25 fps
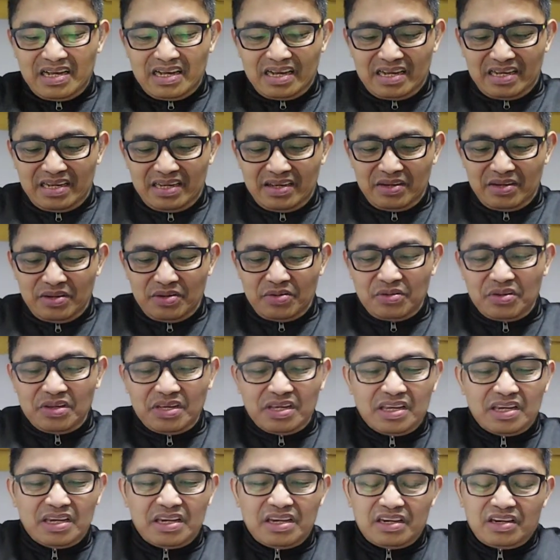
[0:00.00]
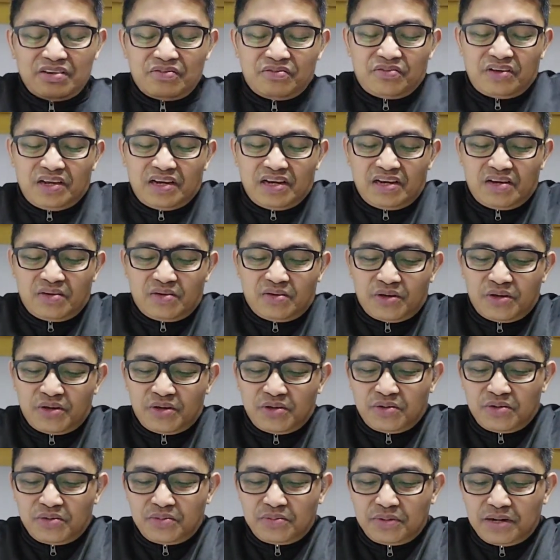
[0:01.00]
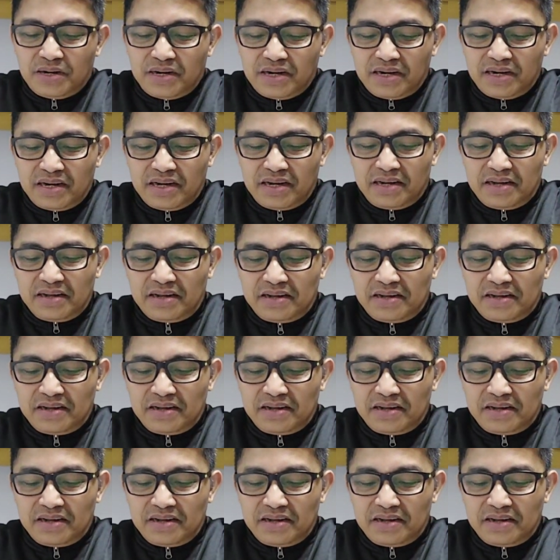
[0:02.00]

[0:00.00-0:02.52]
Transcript: Ayan o, oh, i-reveal ko yung mga